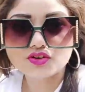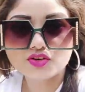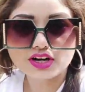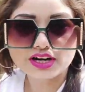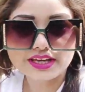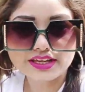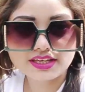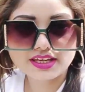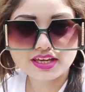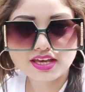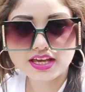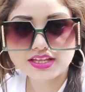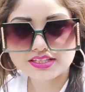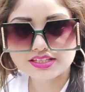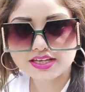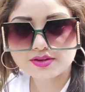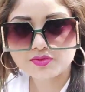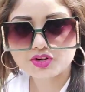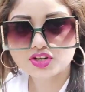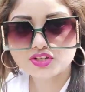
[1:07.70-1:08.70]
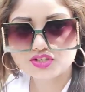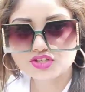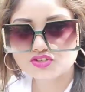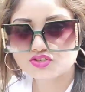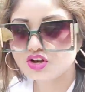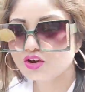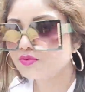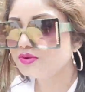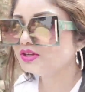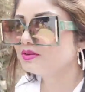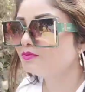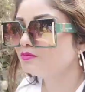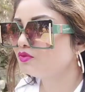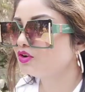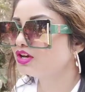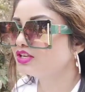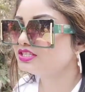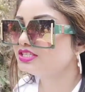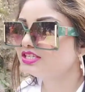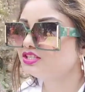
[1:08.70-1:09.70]
ওখানে গিয়ে আজকে মনে হচ্ছে সবই
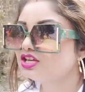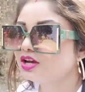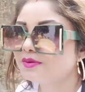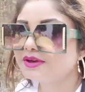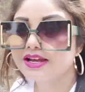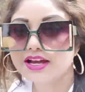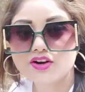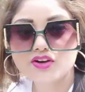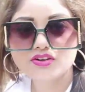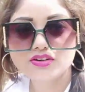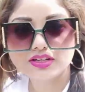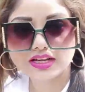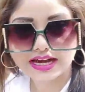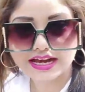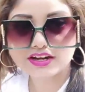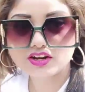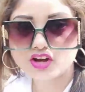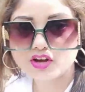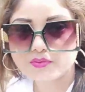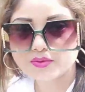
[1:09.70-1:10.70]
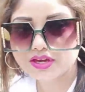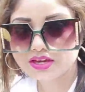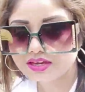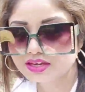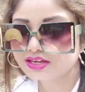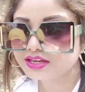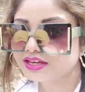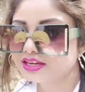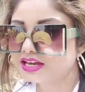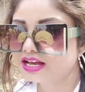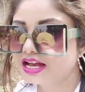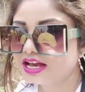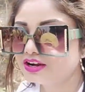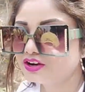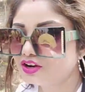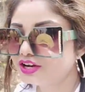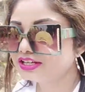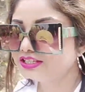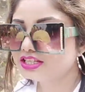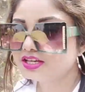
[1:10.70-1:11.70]
ভয়েস দিতে হবে কারণ গান হবে
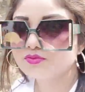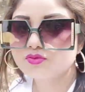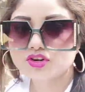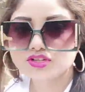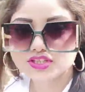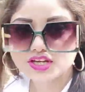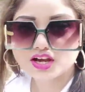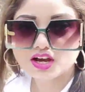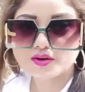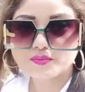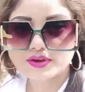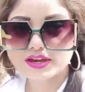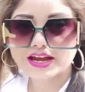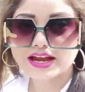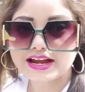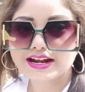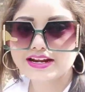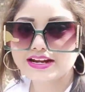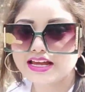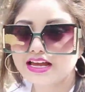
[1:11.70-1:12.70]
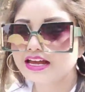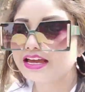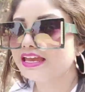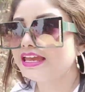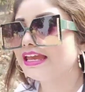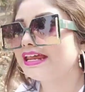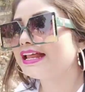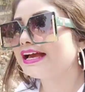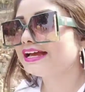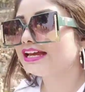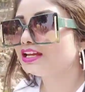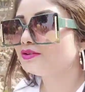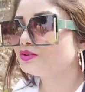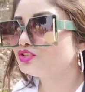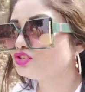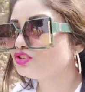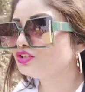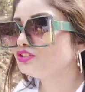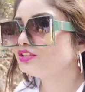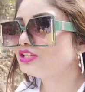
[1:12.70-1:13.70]
আর অনেকটাই মজা হবে আর এর আগের
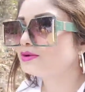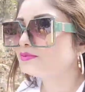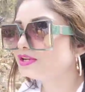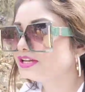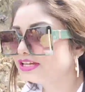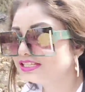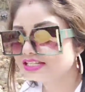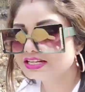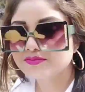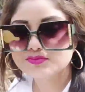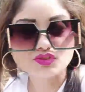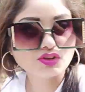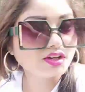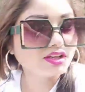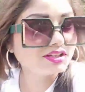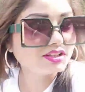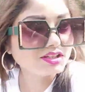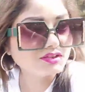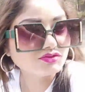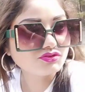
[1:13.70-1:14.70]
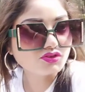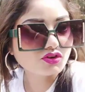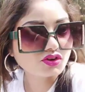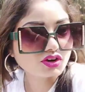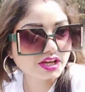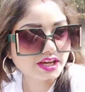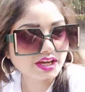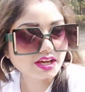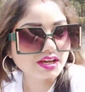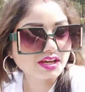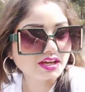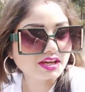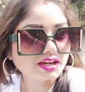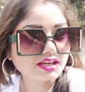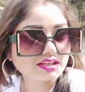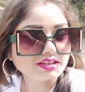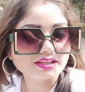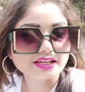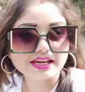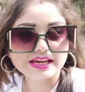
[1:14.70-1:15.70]
বছর কিন্তু আমরা গেছিলাম টোয়েন্টি ফোরে
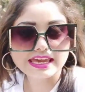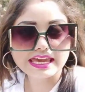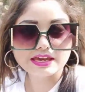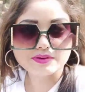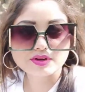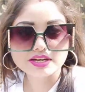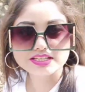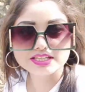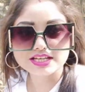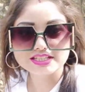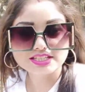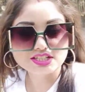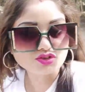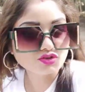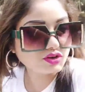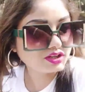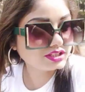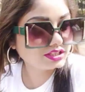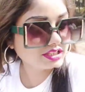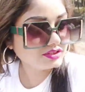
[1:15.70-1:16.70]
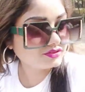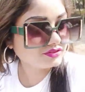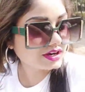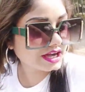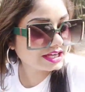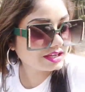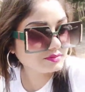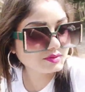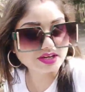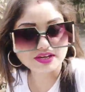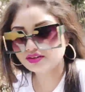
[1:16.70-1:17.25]
তাই এবার যাচ্ছি টোয়েন্টি ফাইভে